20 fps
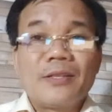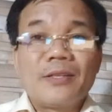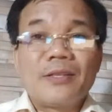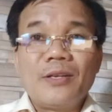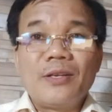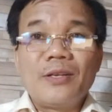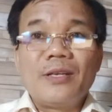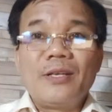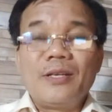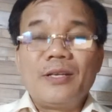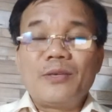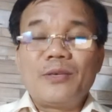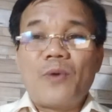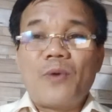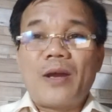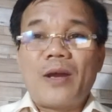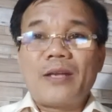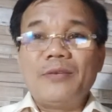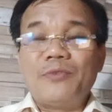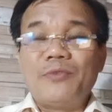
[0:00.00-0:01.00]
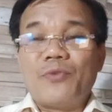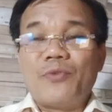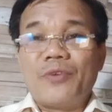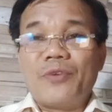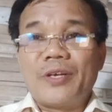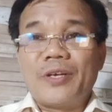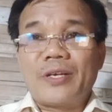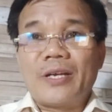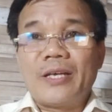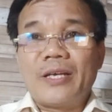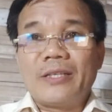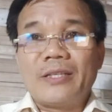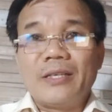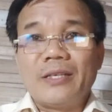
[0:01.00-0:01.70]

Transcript: Cho nên liên quan đến vụ việc này